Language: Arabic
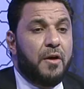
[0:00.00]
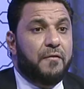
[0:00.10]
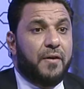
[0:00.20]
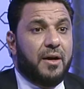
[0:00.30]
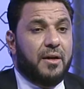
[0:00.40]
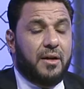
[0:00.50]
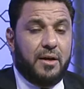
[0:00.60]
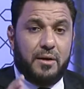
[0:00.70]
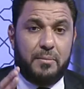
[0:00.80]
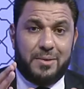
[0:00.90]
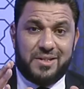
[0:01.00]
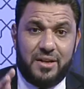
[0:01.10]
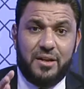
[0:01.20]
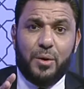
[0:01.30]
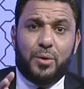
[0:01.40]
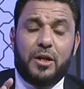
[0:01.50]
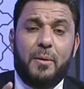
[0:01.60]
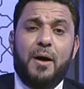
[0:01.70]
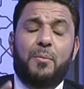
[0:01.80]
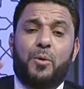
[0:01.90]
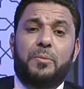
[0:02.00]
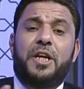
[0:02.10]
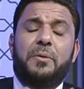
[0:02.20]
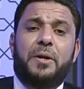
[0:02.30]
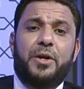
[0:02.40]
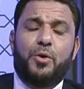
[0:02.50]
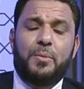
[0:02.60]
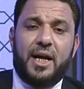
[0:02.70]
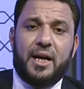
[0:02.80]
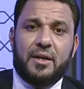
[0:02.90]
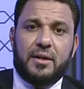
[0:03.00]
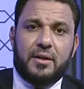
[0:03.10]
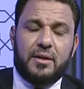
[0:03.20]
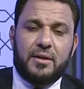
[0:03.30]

فالمصريين القدماء مؤمنين باليوم الآخر